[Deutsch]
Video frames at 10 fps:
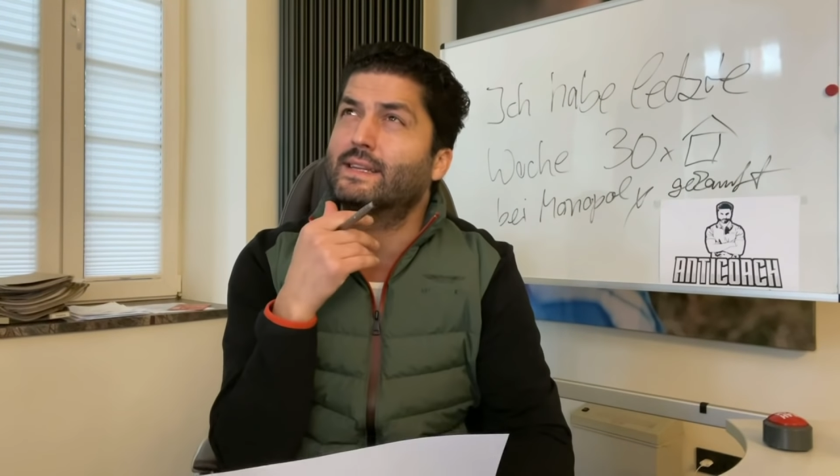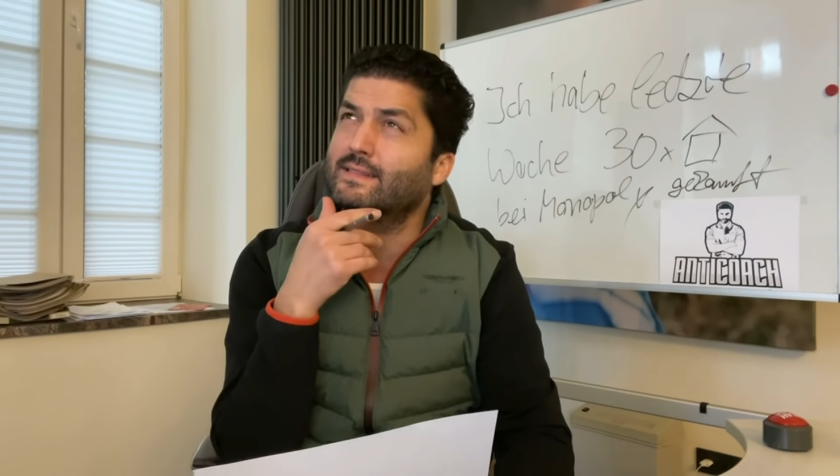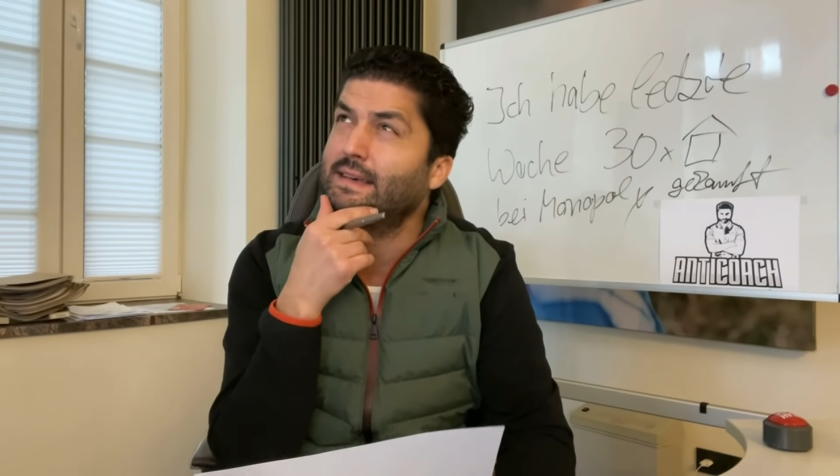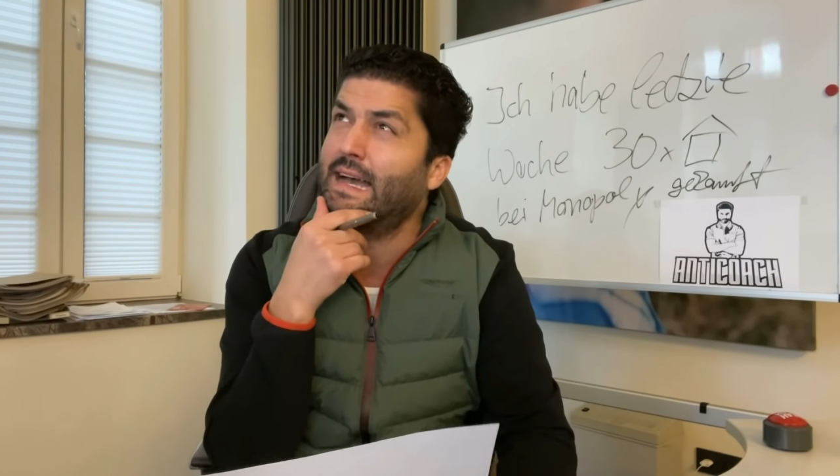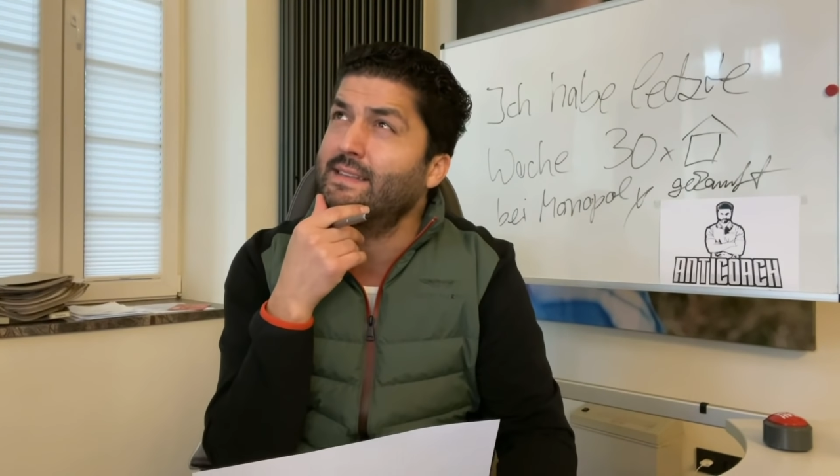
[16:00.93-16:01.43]

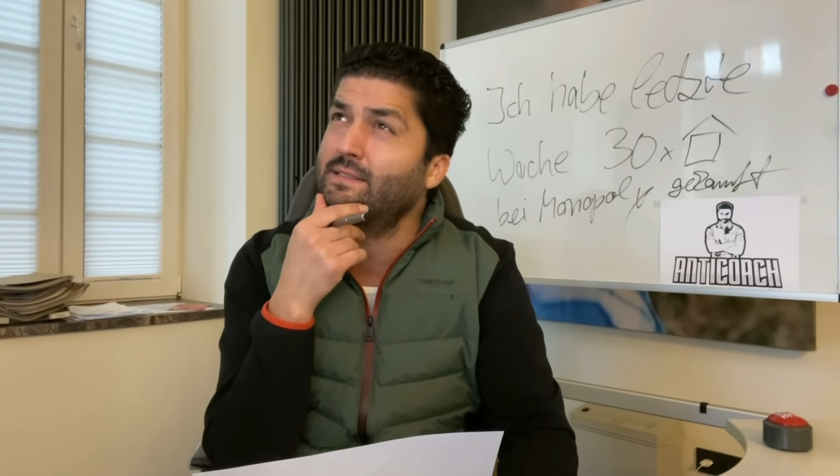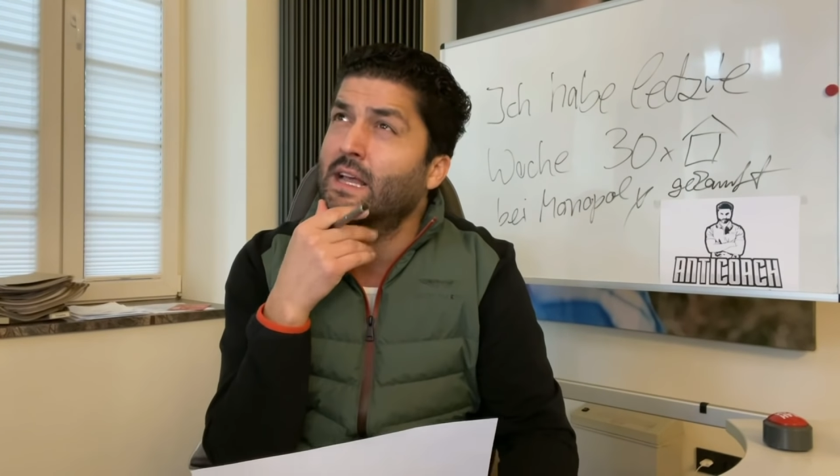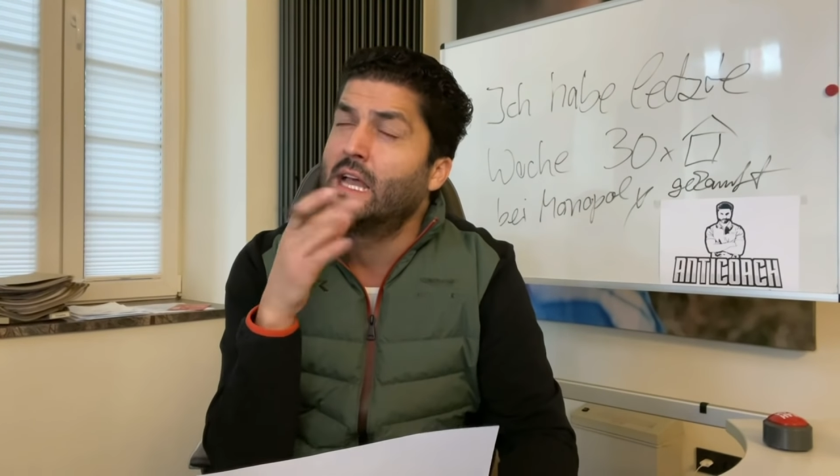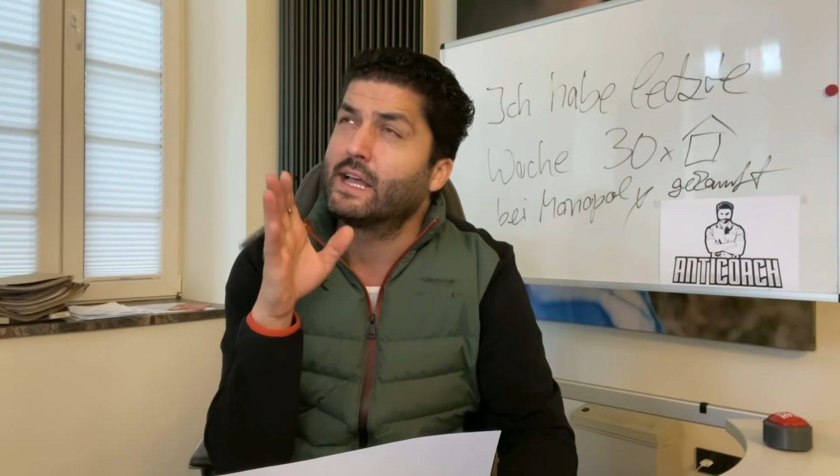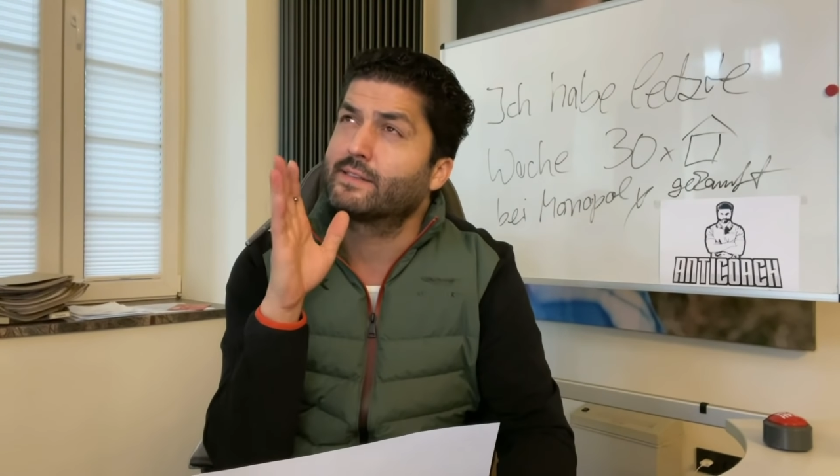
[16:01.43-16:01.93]
Das heißt,
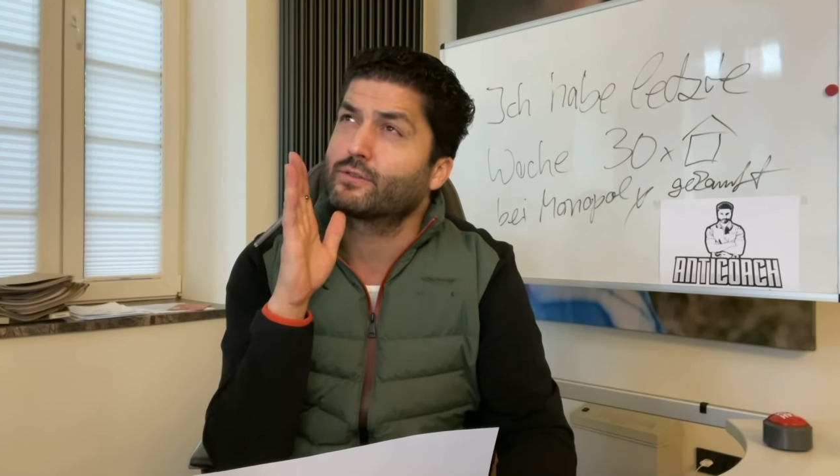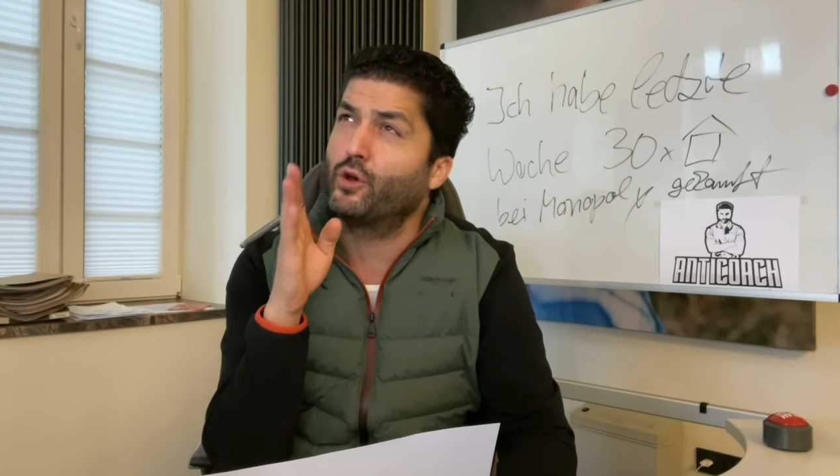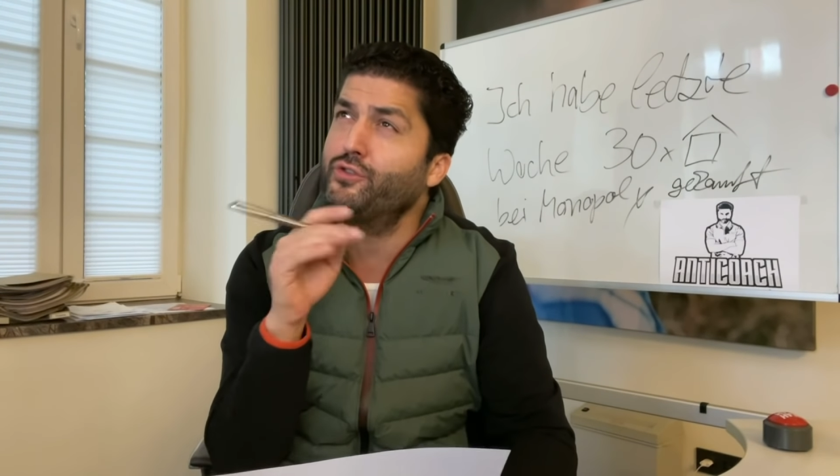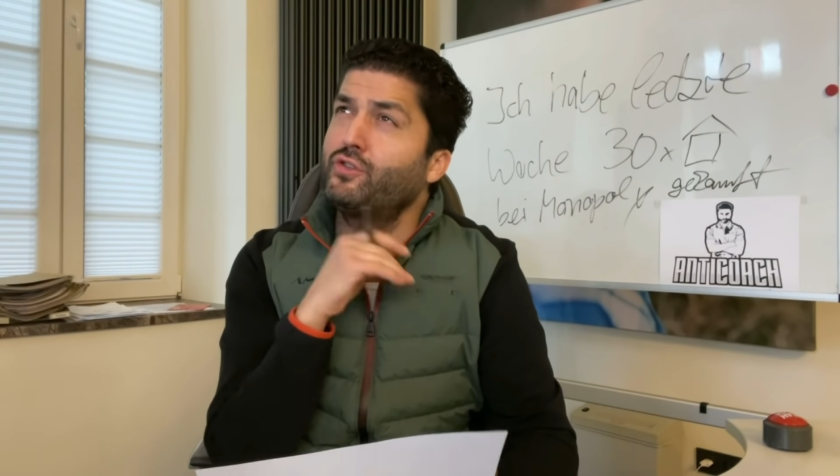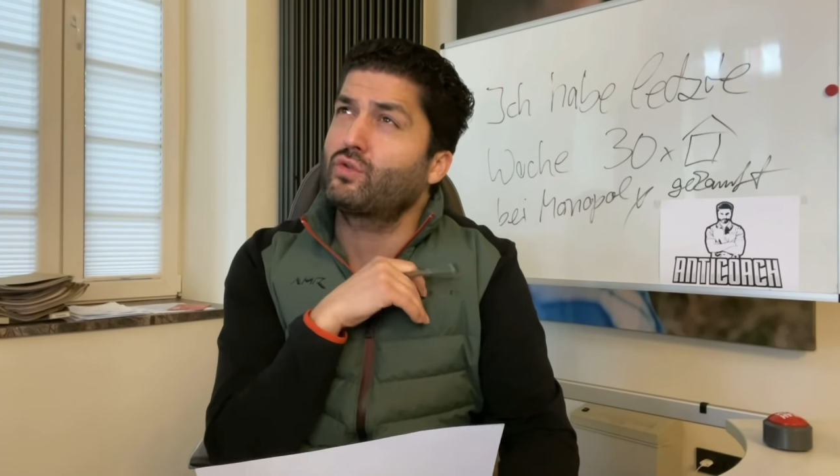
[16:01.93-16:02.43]
es könnte